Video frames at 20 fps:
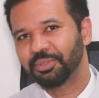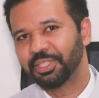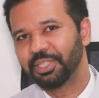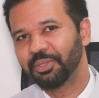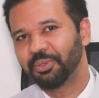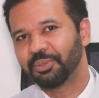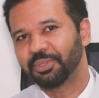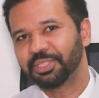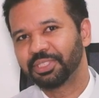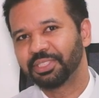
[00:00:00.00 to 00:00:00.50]
que
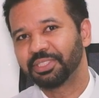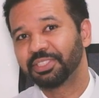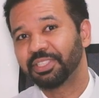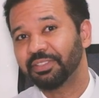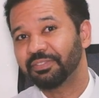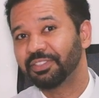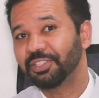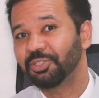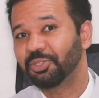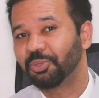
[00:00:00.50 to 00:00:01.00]
hoje, dia
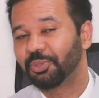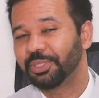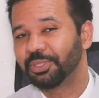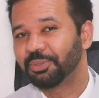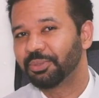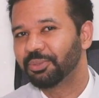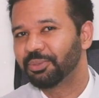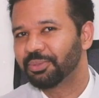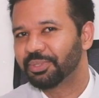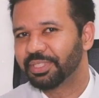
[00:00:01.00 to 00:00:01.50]

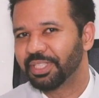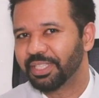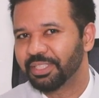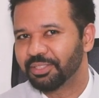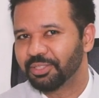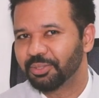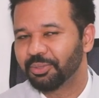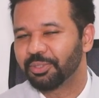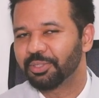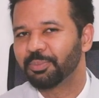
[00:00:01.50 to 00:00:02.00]
28 de 6
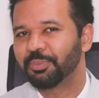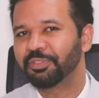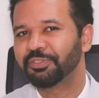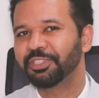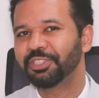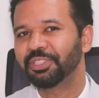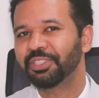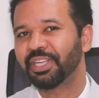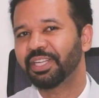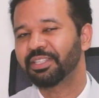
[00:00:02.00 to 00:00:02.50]
de
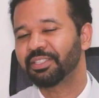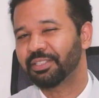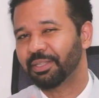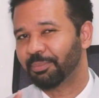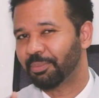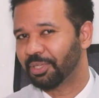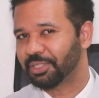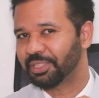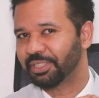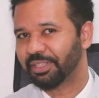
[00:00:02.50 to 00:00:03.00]
2023, você
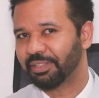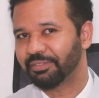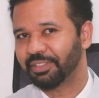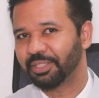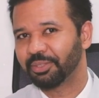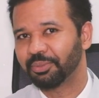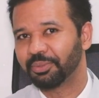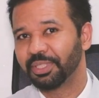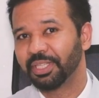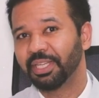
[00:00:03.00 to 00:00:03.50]
pode estar
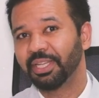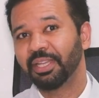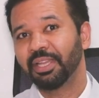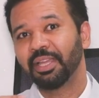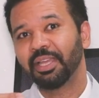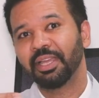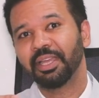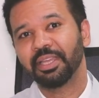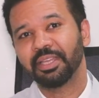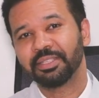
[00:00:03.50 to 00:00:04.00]
vendo
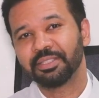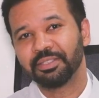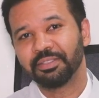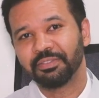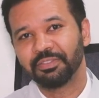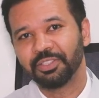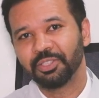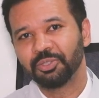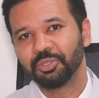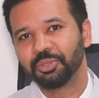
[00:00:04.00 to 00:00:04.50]
esse
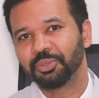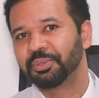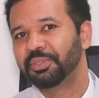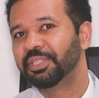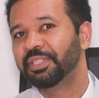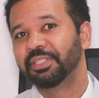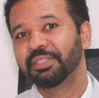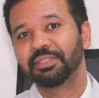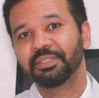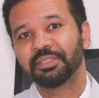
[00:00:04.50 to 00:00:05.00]
vídeo
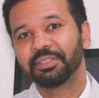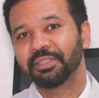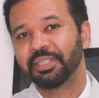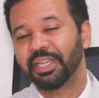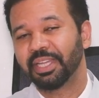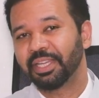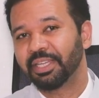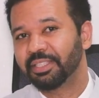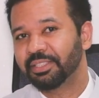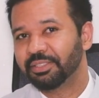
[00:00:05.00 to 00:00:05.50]

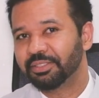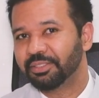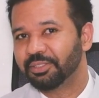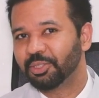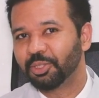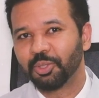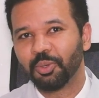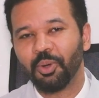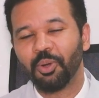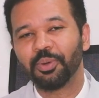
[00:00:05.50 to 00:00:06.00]
é,
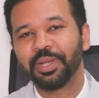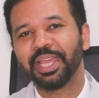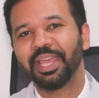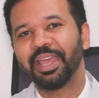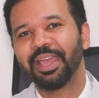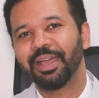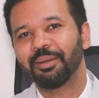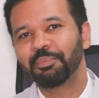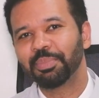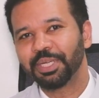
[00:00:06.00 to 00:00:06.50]
de qualquer
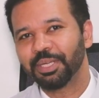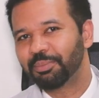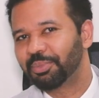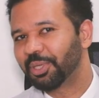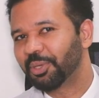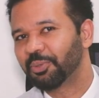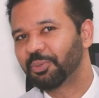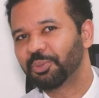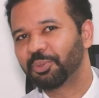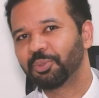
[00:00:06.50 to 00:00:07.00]
época,
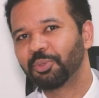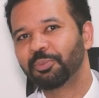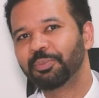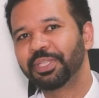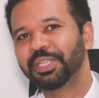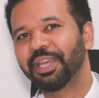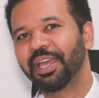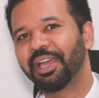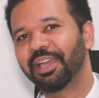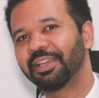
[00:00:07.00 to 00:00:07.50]
porque o
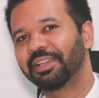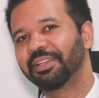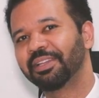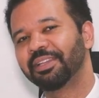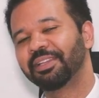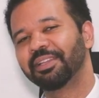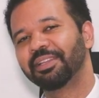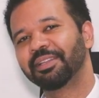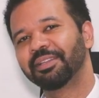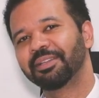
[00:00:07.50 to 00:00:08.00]
YouTube é
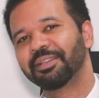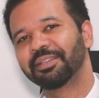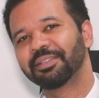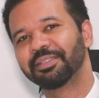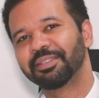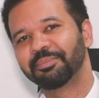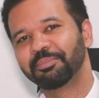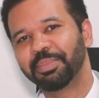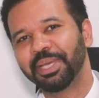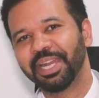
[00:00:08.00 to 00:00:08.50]

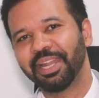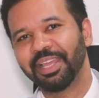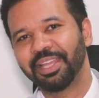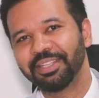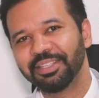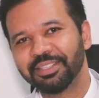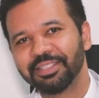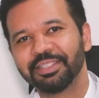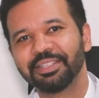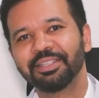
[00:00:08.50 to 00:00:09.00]

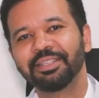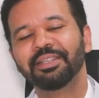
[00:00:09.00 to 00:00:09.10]
perene,